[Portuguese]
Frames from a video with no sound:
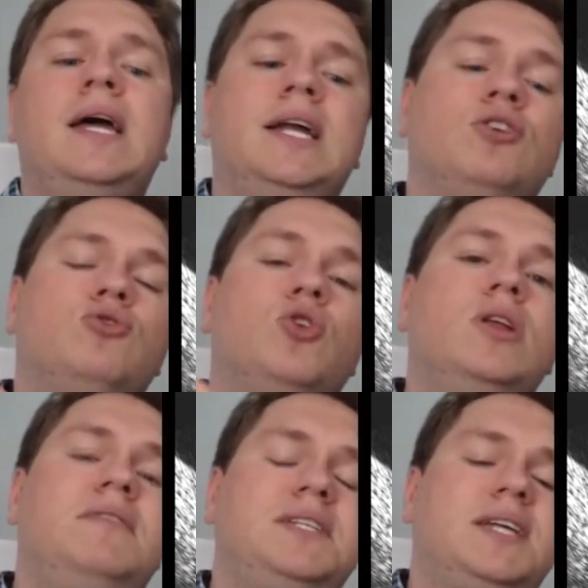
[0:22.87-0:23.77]
Então,
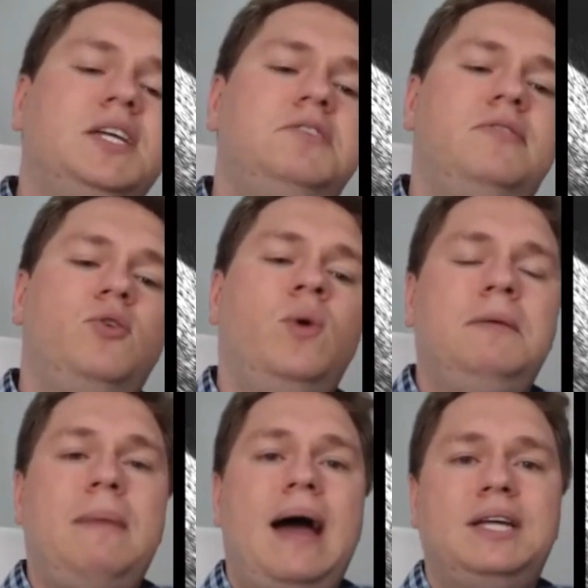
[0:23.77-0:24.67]
toda vez que a gente vê uma
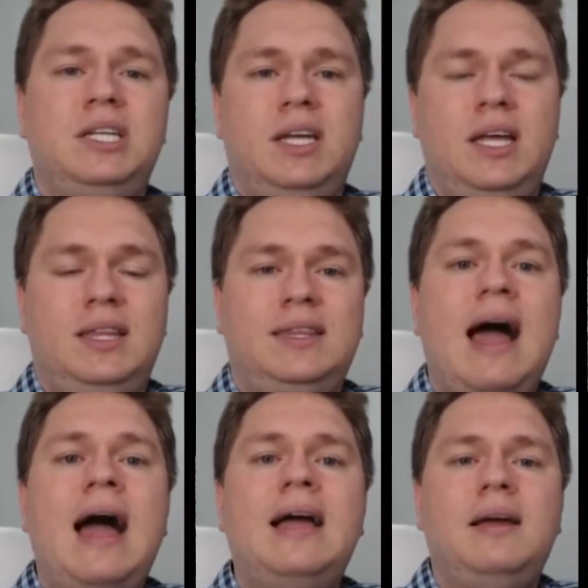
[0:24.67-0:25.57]
imagem que
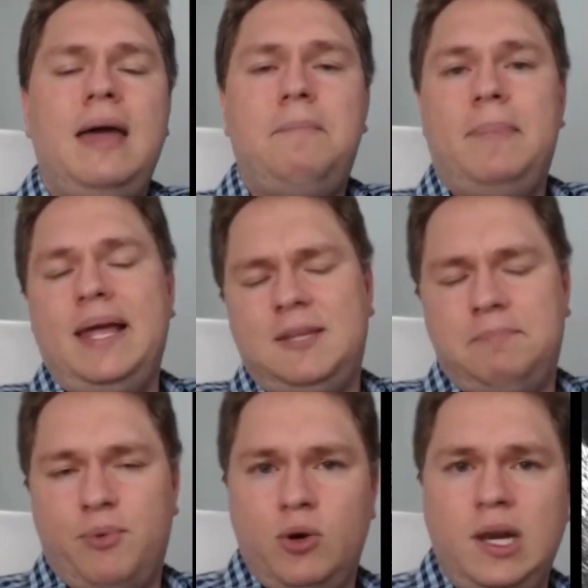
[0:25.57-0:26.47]
está repleta
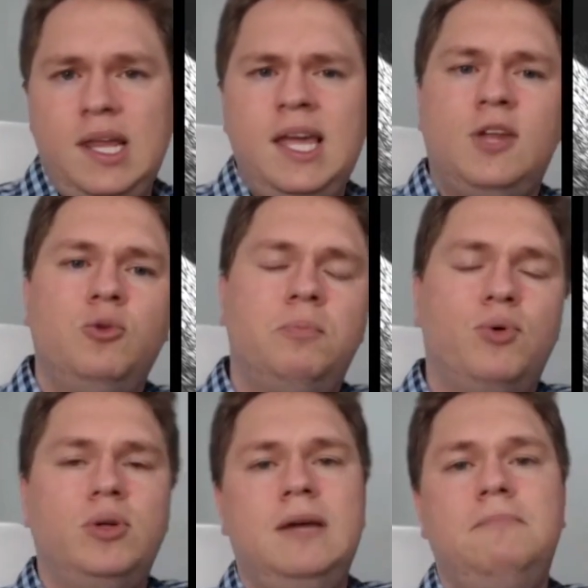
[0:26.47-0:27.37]
por líquido,
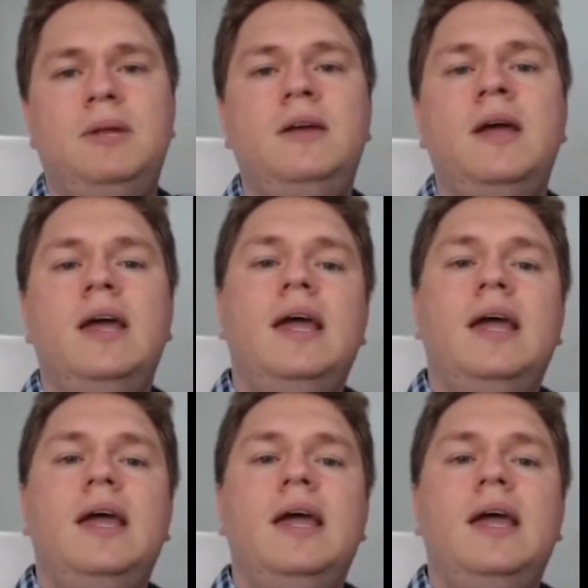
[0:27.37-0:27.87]
por debris,